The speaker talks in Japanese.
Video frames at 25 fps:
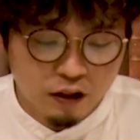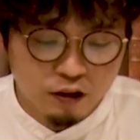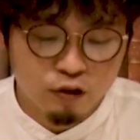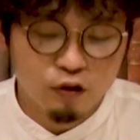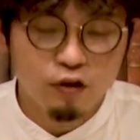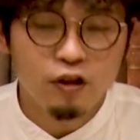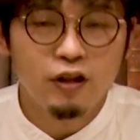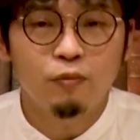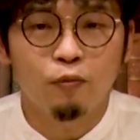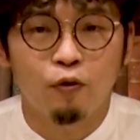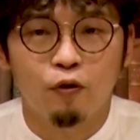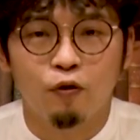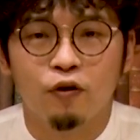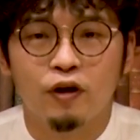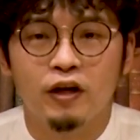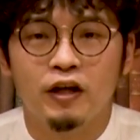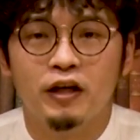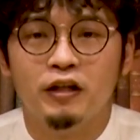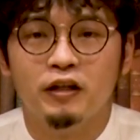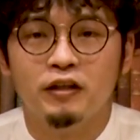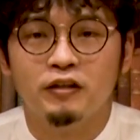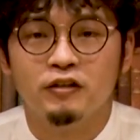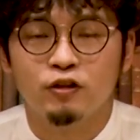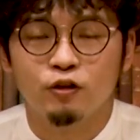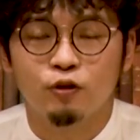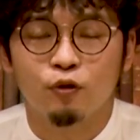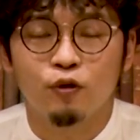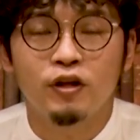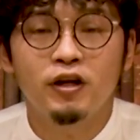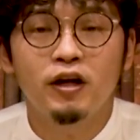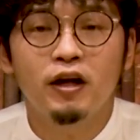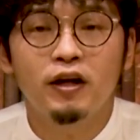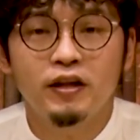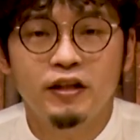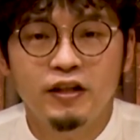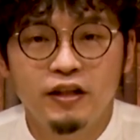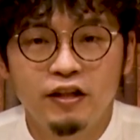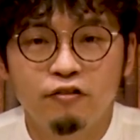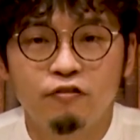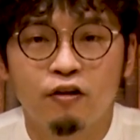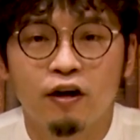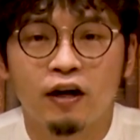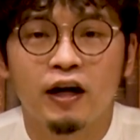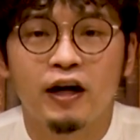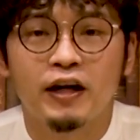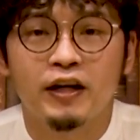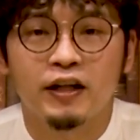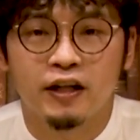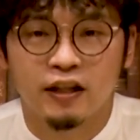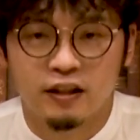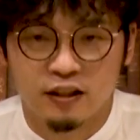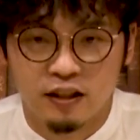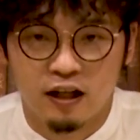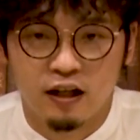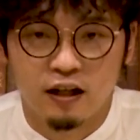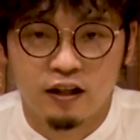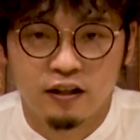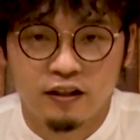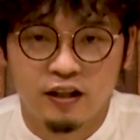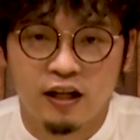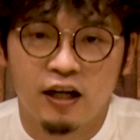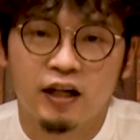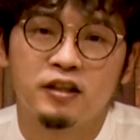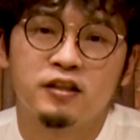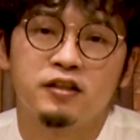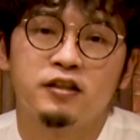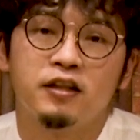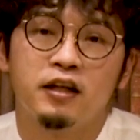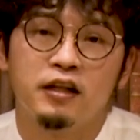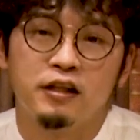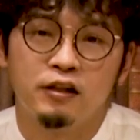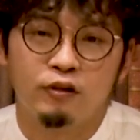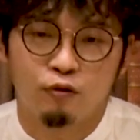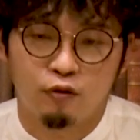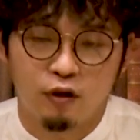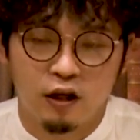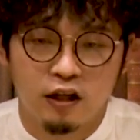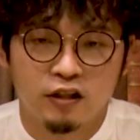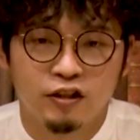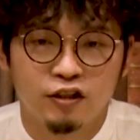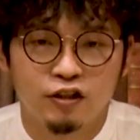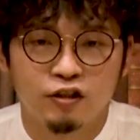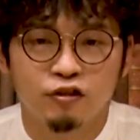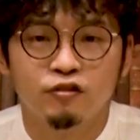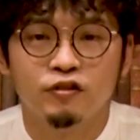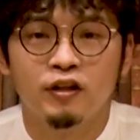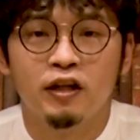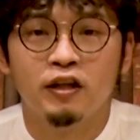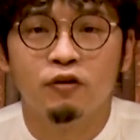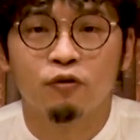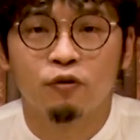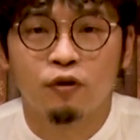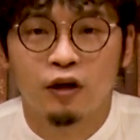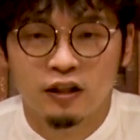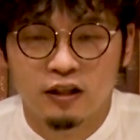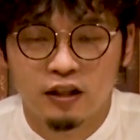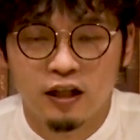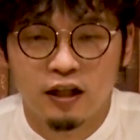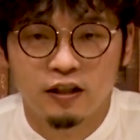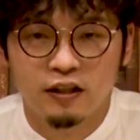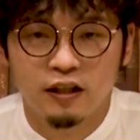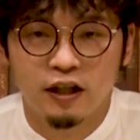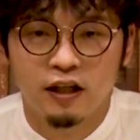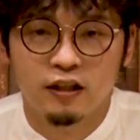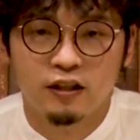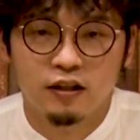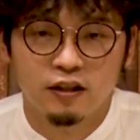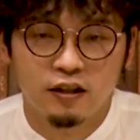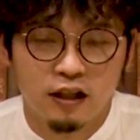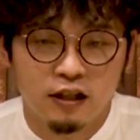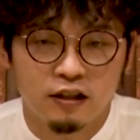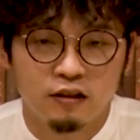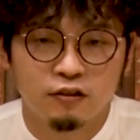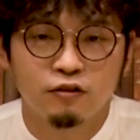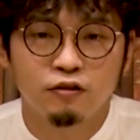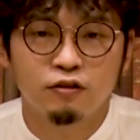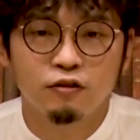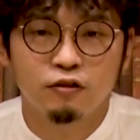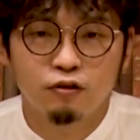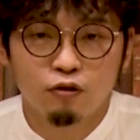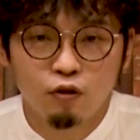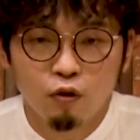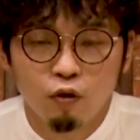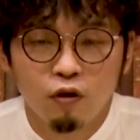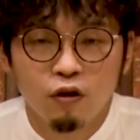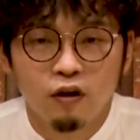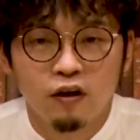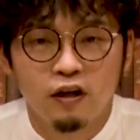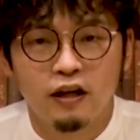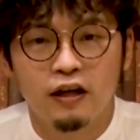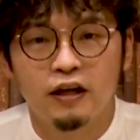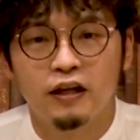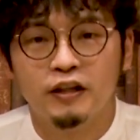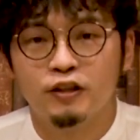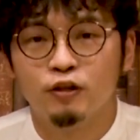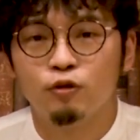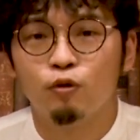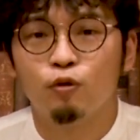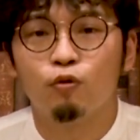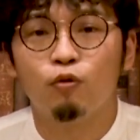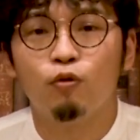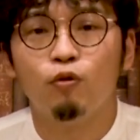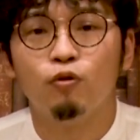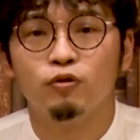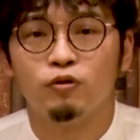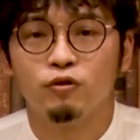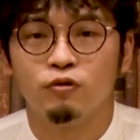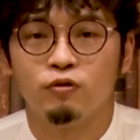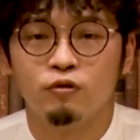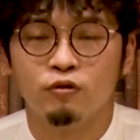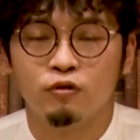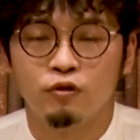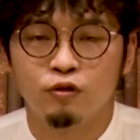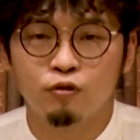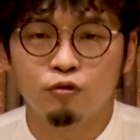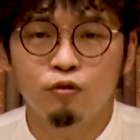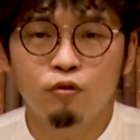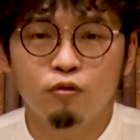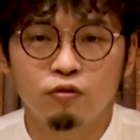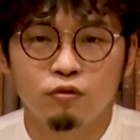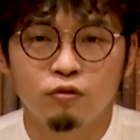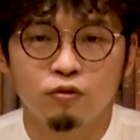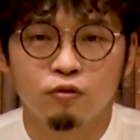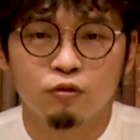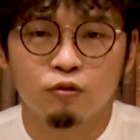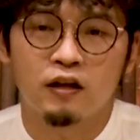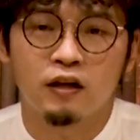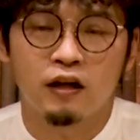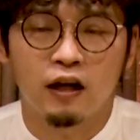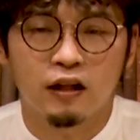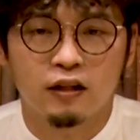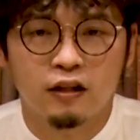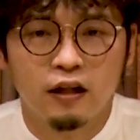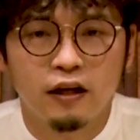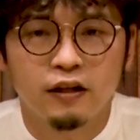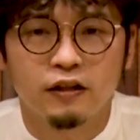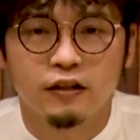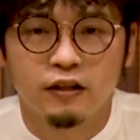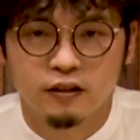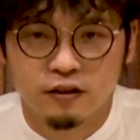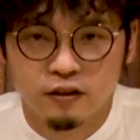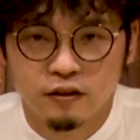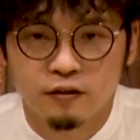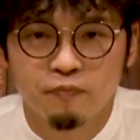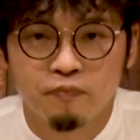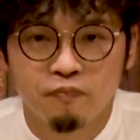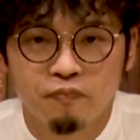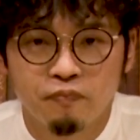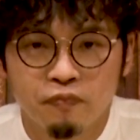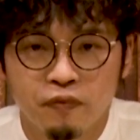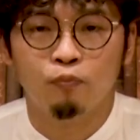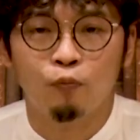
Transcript: それでもそれなりに若い方であったりとか、中年の方であったりすると、死後硬直すごく硬いです。